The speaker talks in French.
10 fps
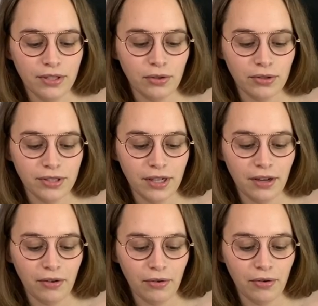
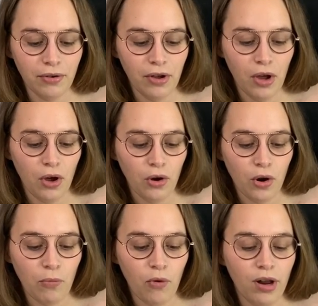sorcières
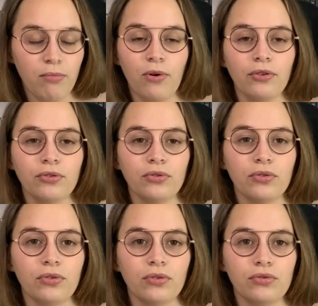comme on l'aborde
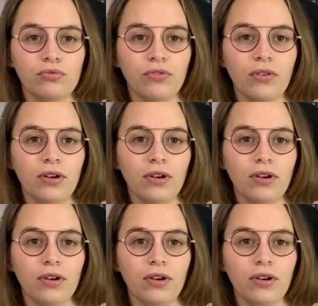souvent.